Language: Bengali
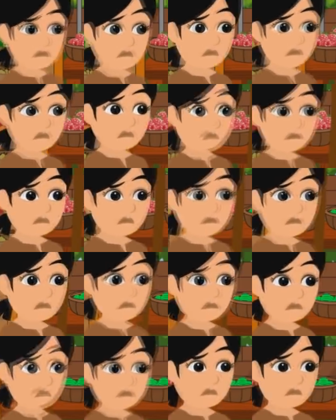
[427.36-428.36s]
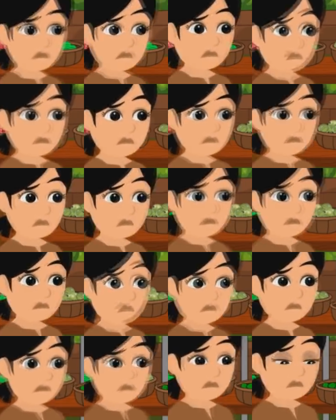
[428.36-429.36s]
কাছে সে খাবারের
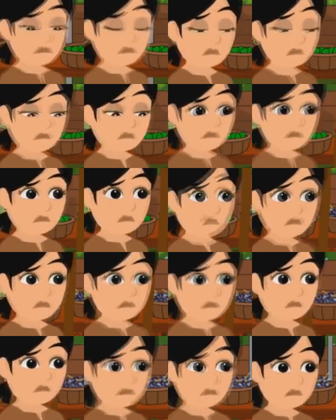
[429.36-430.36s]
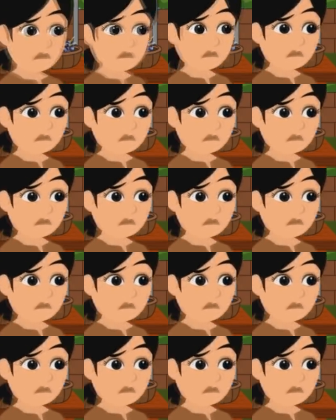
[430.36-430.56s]
গন্ধ পেয়ে দাঁড়িয়ে পড়ে